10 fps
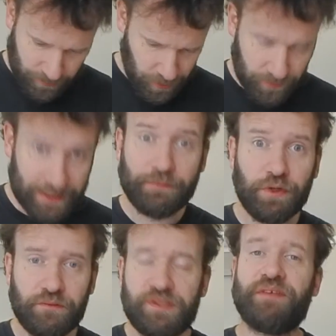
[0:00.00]

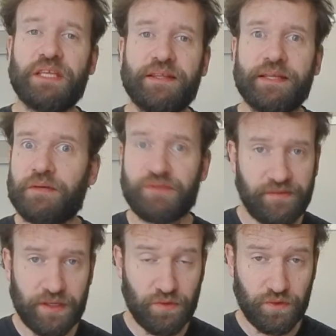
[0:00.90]
d'entraînement, vous avez une guitare, vous
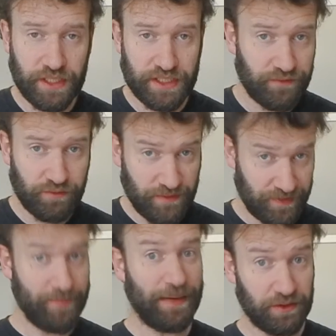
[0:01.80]
avez un ukulélé chez vous, mais
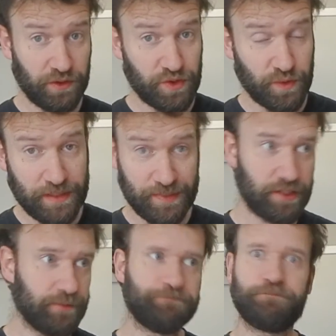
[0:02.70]
vous n'avez pas le temps de jouer parce
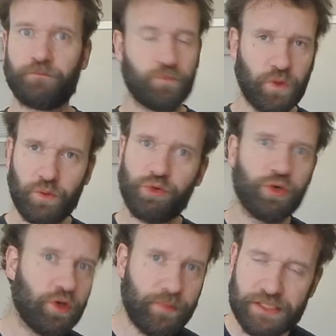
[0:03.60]
que trop de
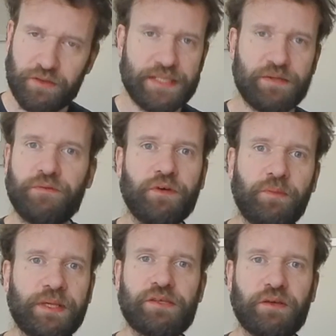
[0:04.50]
boulot, parce que les
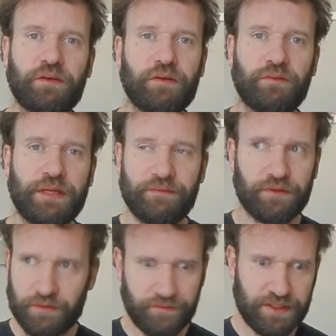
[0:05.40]
enfants, parce que voilà,
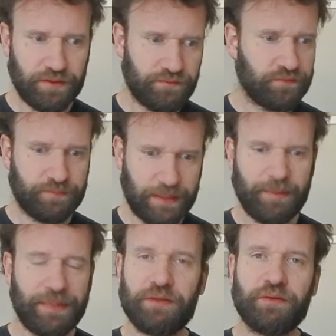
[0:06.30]
votre vie ne vous
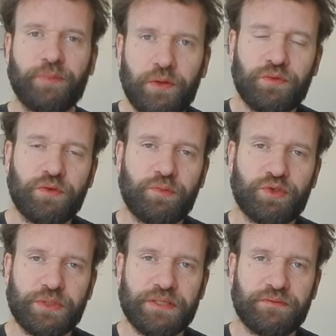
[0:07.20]
permet pas de prendre du temps
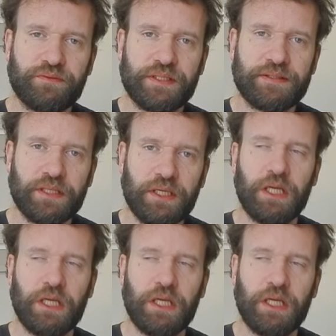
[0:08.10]
pour jouer, vous vous dites.